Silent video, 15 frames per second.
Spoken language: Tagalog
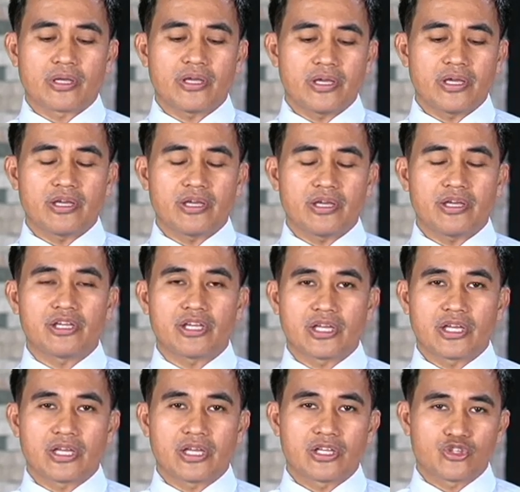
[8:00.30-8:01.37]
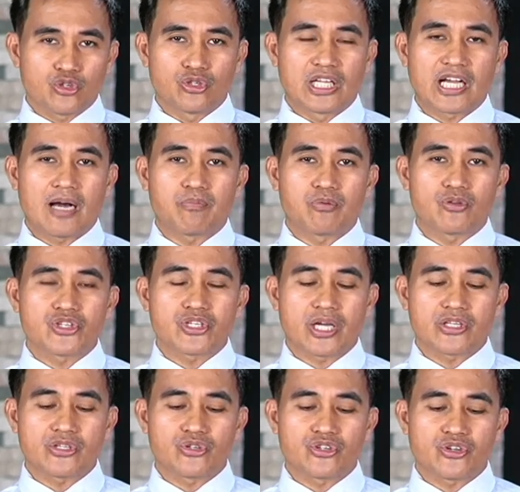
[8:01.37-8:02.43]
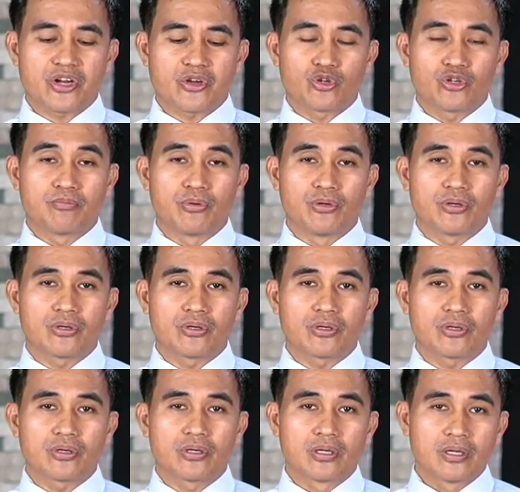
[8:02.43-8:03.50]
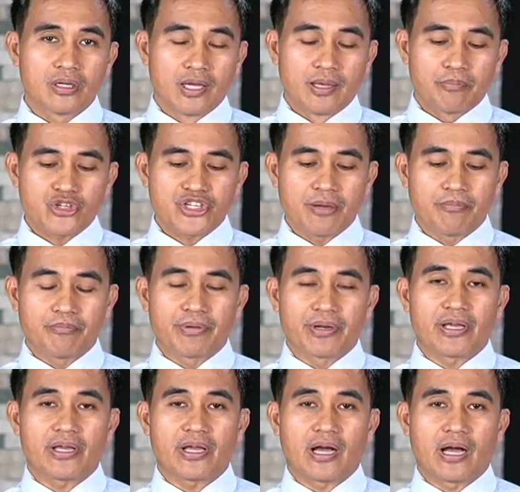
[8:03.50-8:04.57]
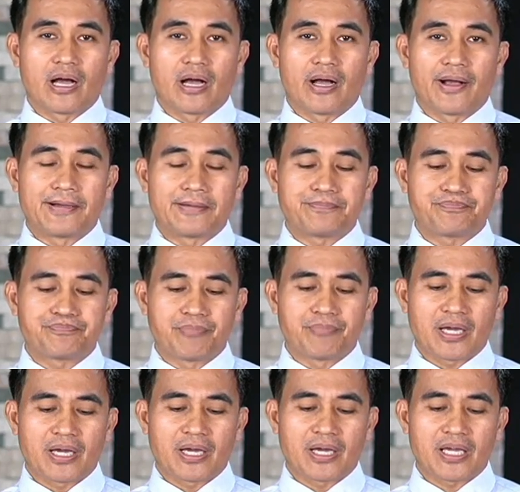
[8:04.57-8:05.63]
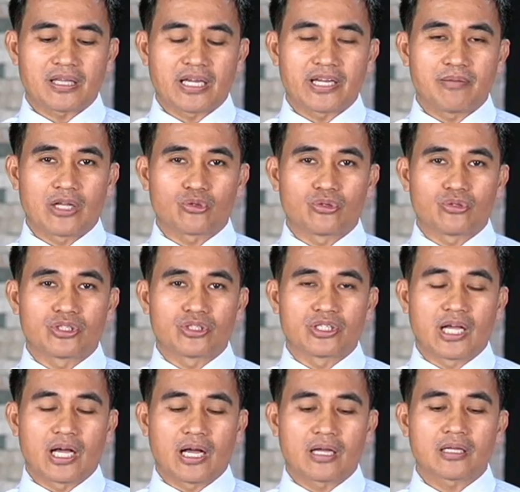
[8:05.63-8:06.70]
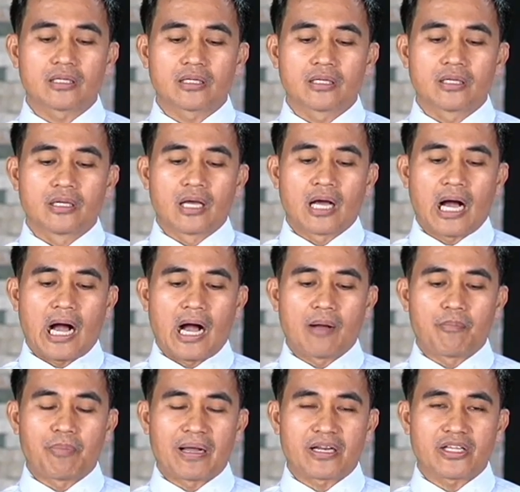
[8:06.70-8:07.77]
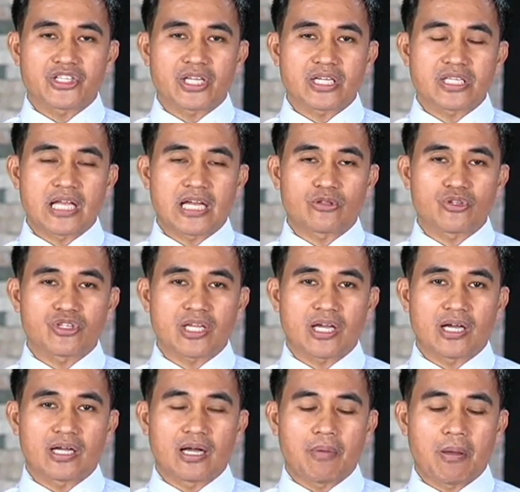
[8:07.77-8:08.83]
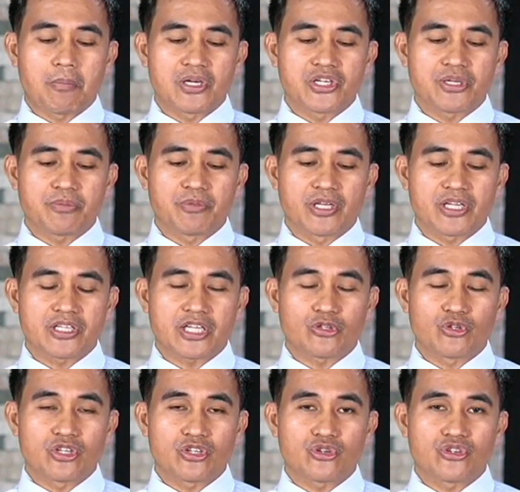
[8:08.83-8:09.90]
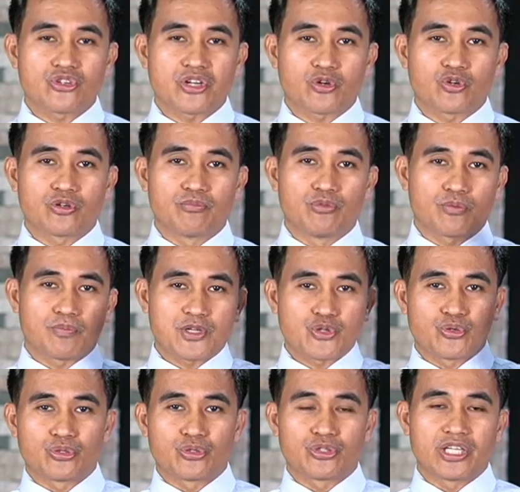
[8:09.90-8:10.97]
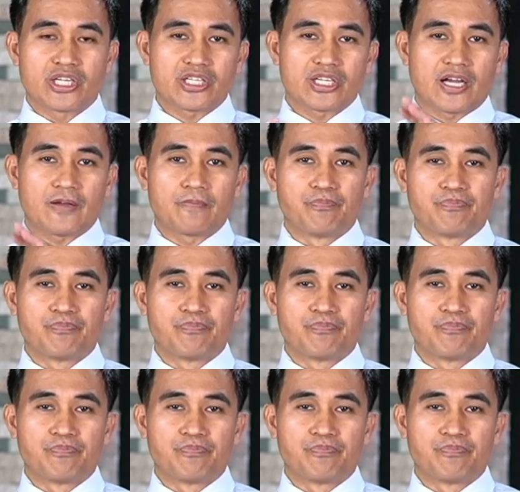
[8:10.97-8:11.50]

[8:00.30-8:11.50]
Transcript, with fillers: i sulod lang hapon sa church record book pero siyempre, uh, ah, makita nimo nga tungod na ang paglistas naton sa nga membership tira sa aton church record book pasunod na siya